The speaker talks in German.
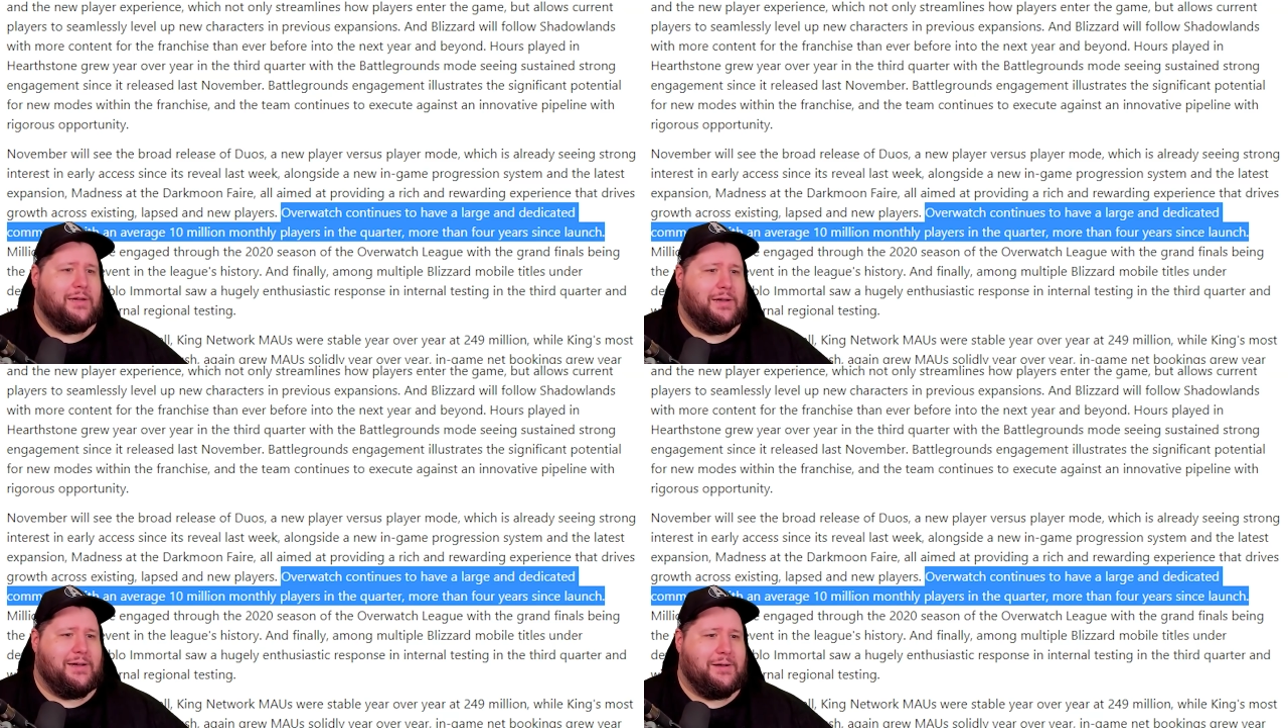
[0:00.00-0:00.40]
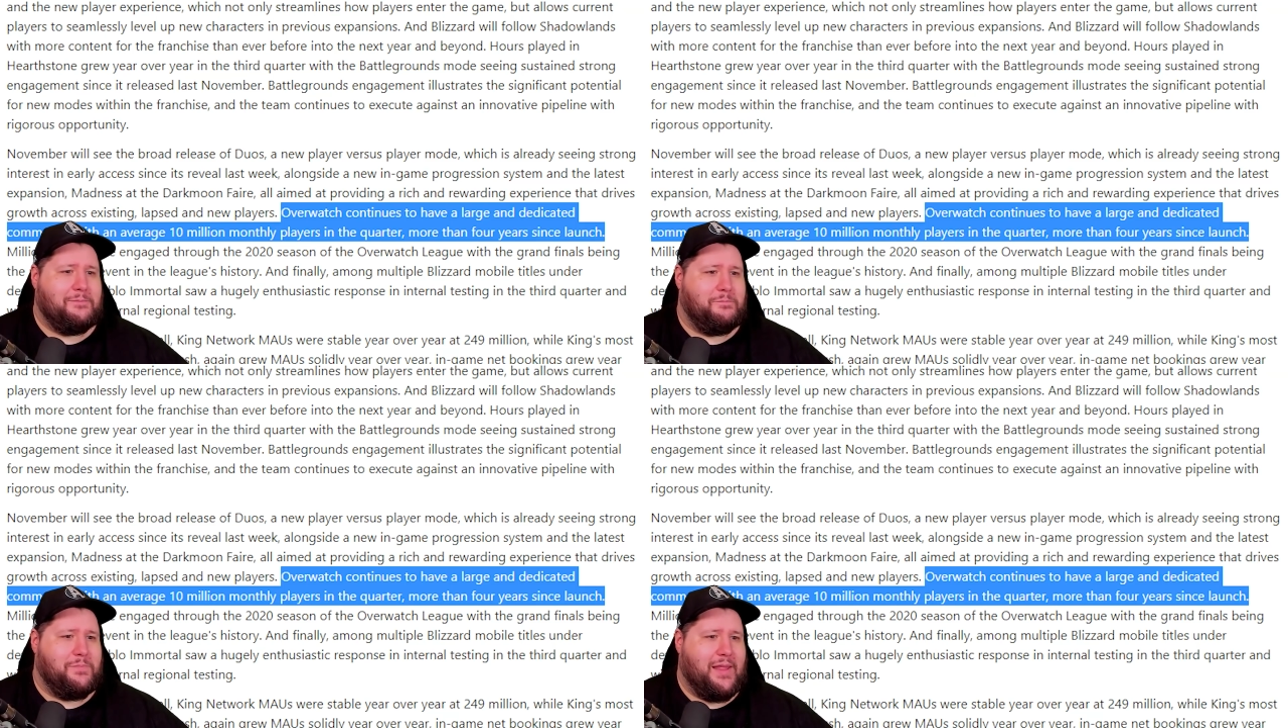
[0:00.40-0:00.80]

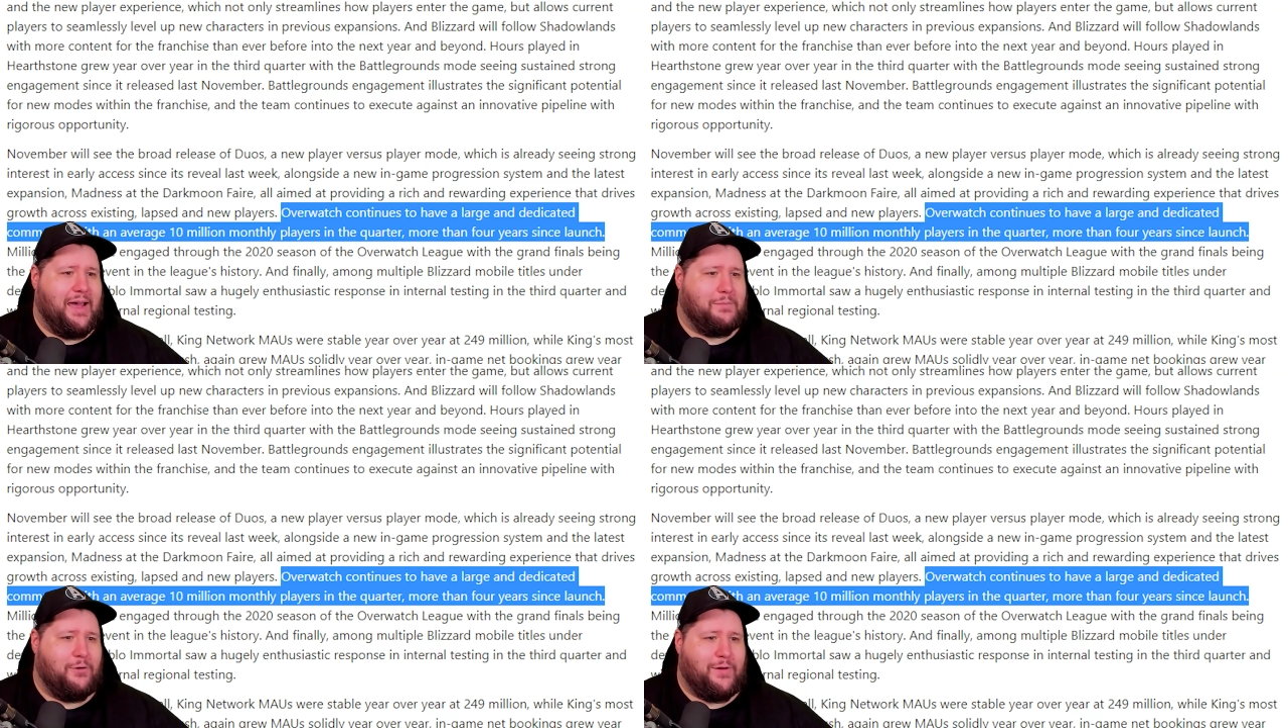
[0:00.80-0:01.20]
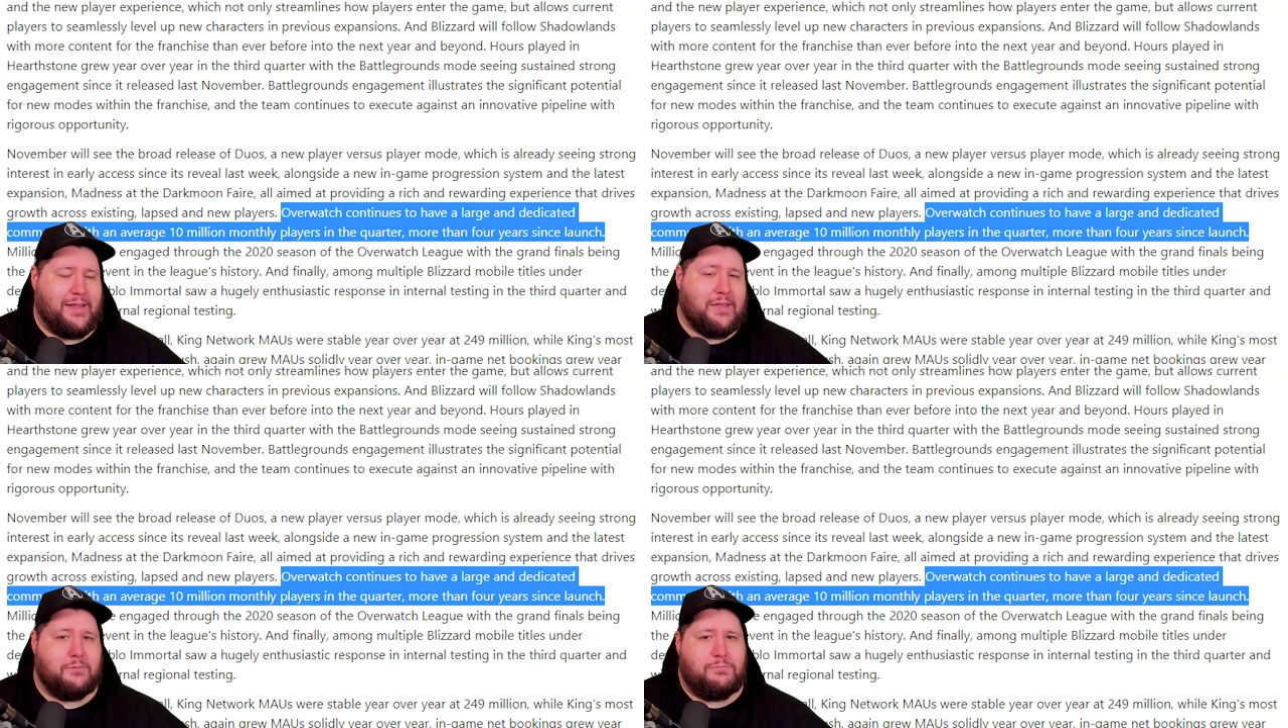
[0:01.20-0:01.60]
Ähm, aber auf
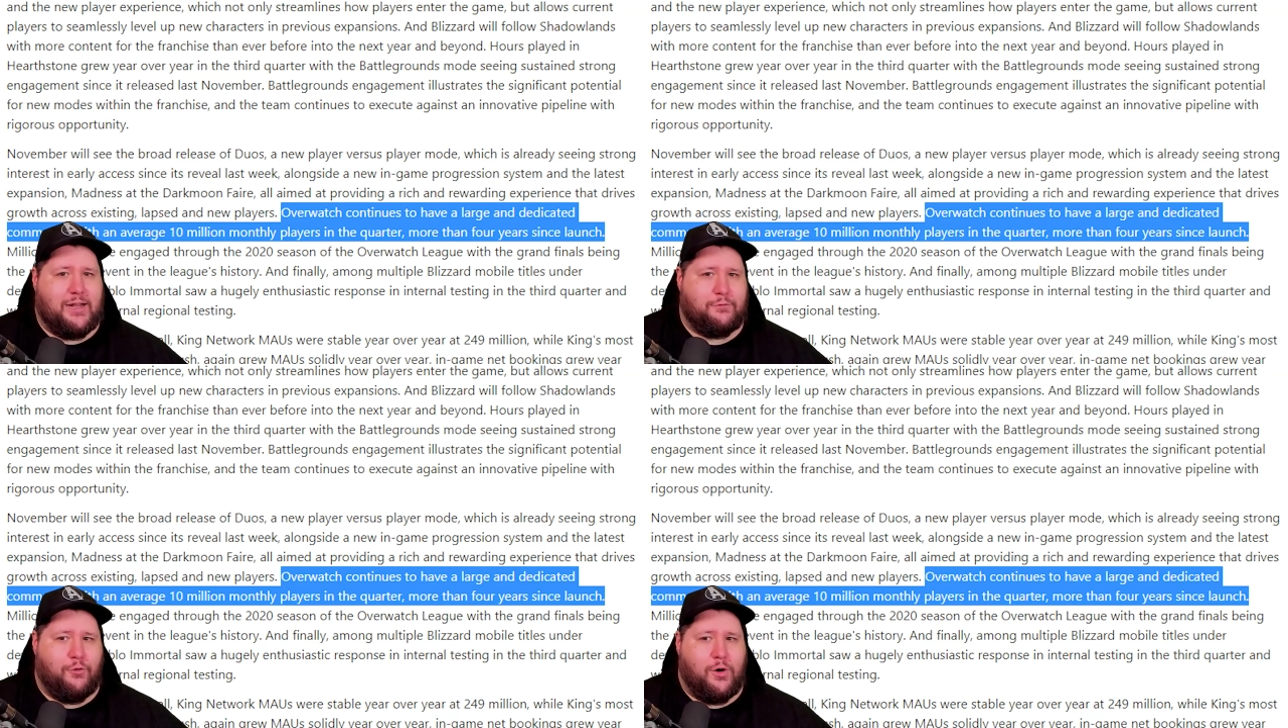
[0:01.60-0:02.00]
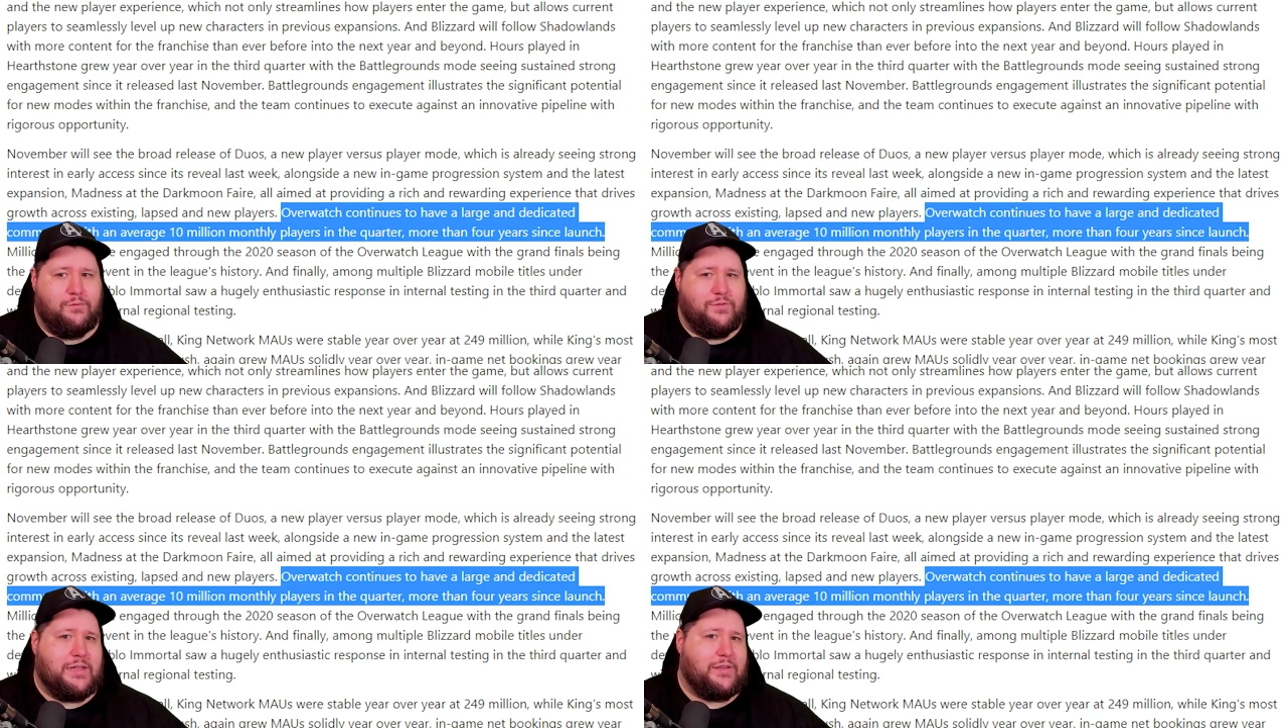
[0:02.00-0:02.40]
anderen
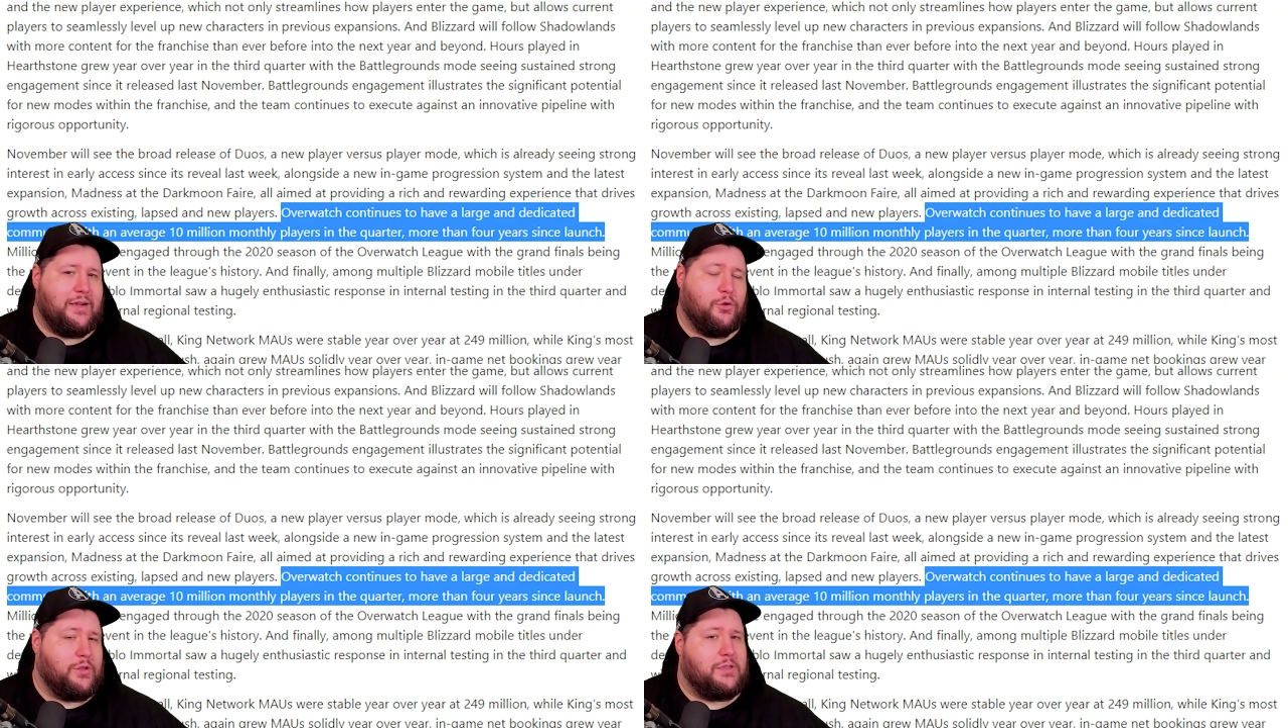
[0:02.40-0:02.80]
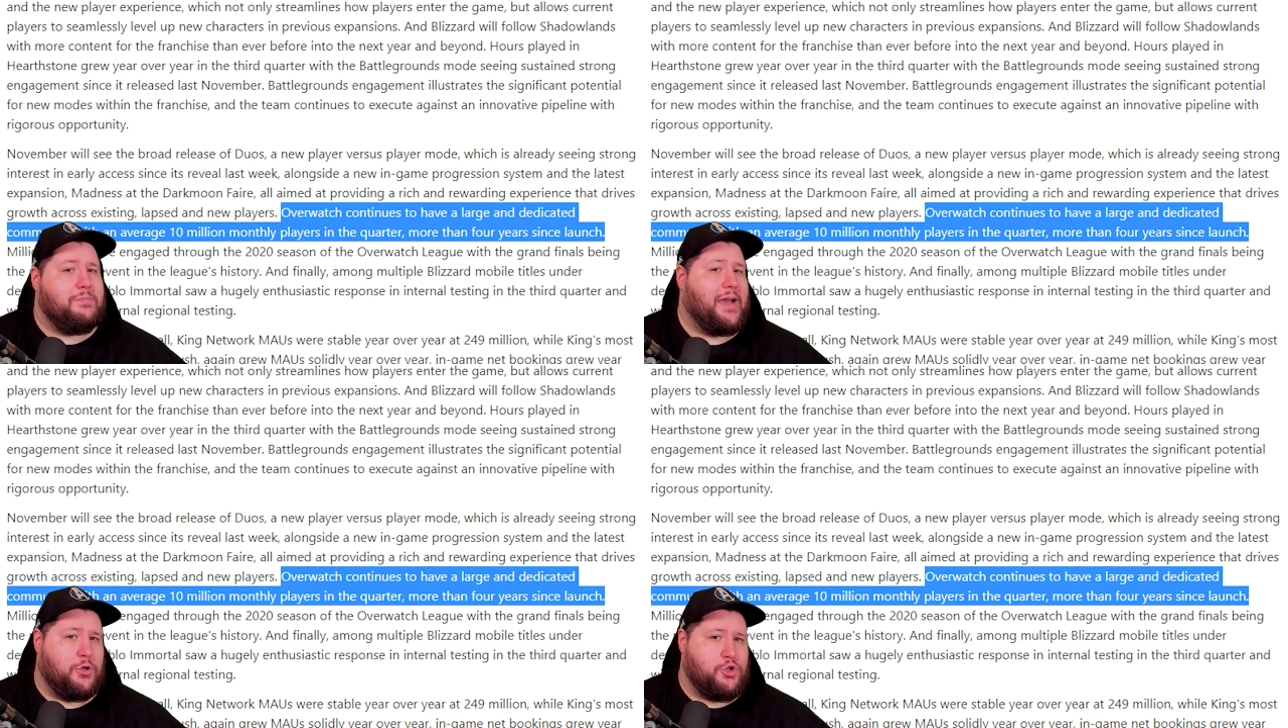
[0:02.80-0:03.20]
Plattformen wird halt deutlich
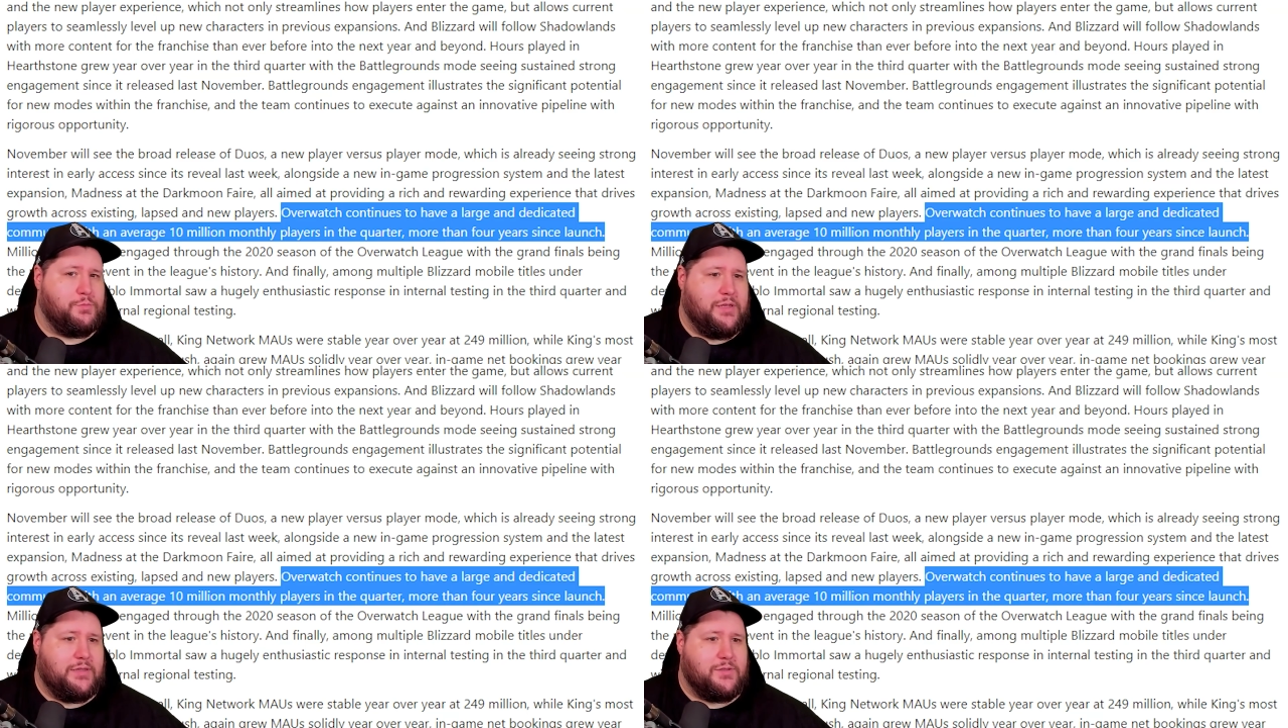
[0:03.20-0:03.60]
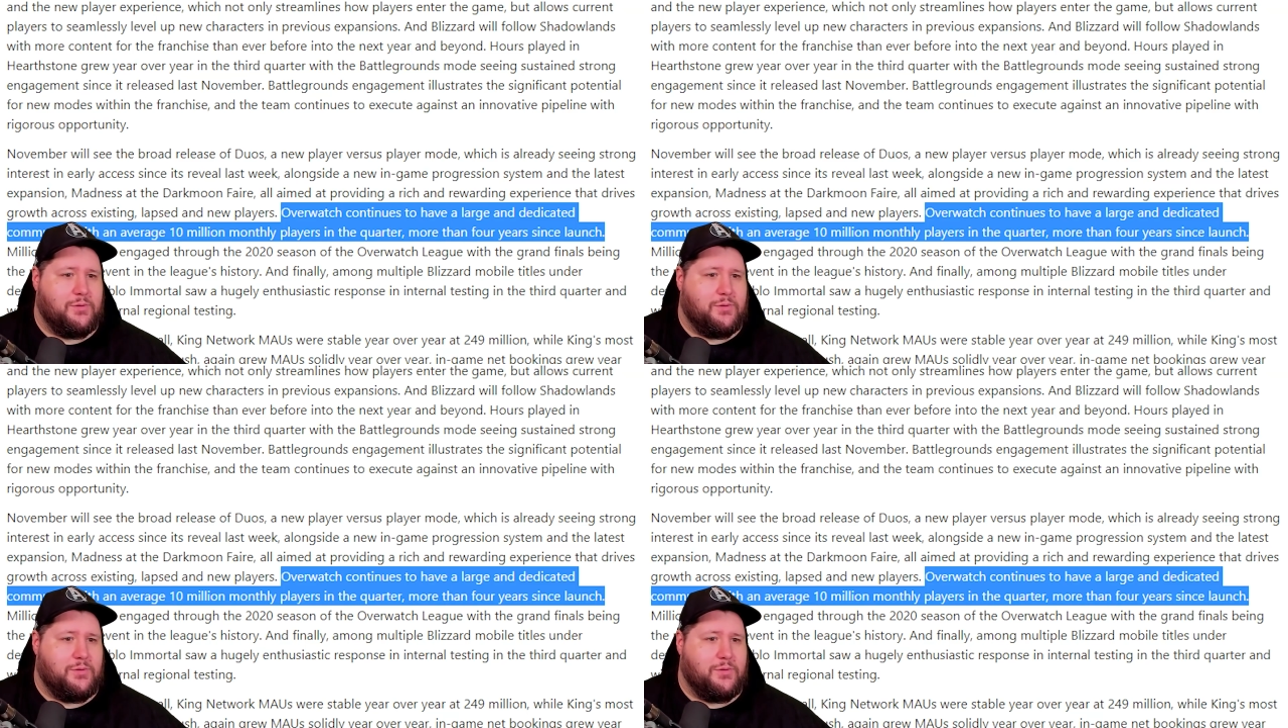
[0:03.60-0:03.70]
mehr gespielt.